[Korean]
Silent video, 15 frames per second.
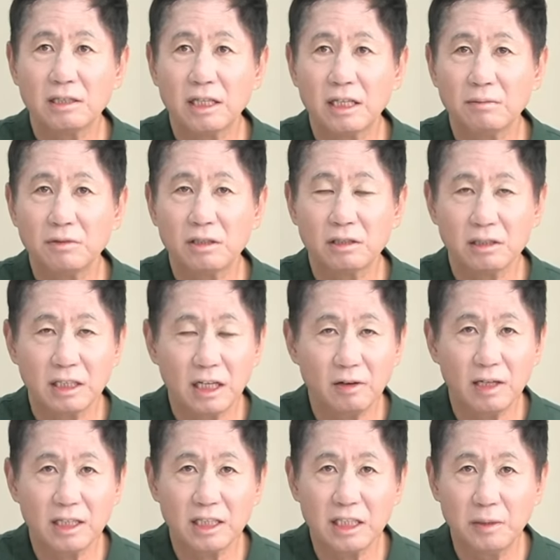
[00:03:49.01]
사람들은
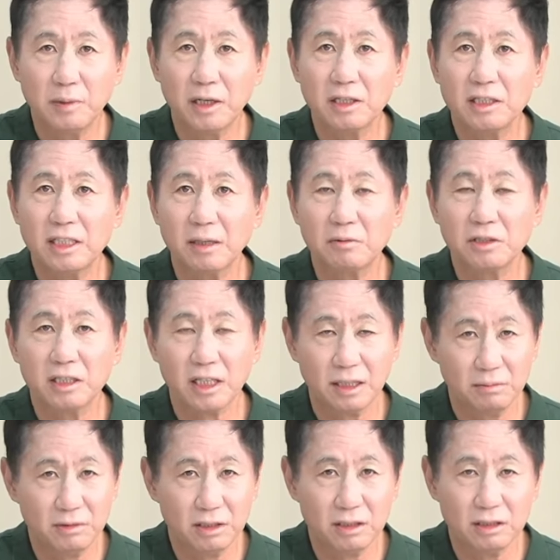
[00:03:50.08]
생활의 기반을 잡은
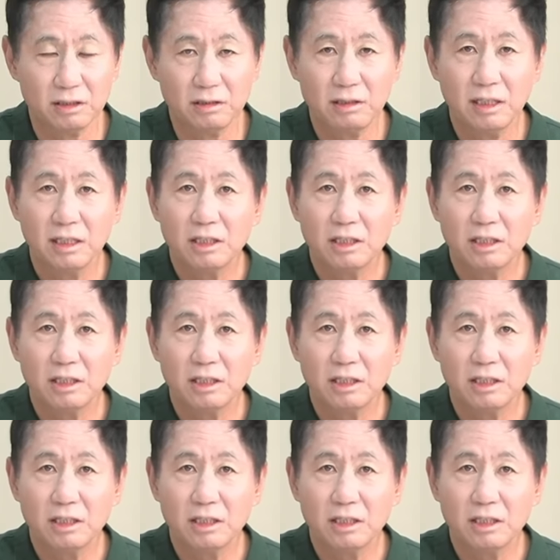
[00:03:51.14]
사람들은